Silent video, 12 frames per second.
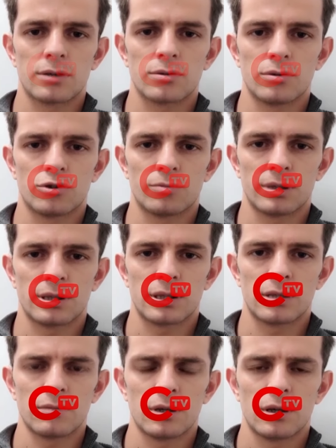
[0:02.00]
biraz konuşmak
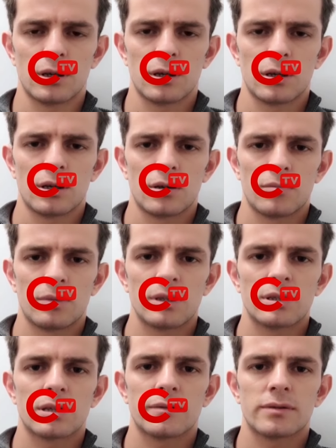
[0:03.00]
istedim.
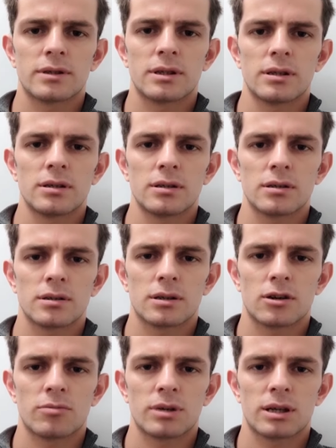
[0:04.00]
Ben trafikte
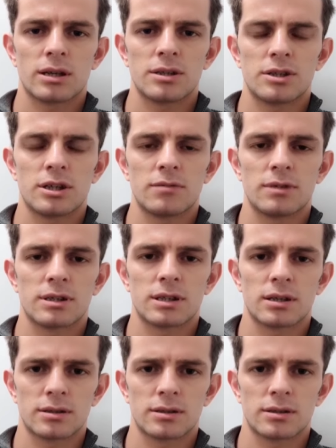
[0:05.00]
tamamen kendi şeridimde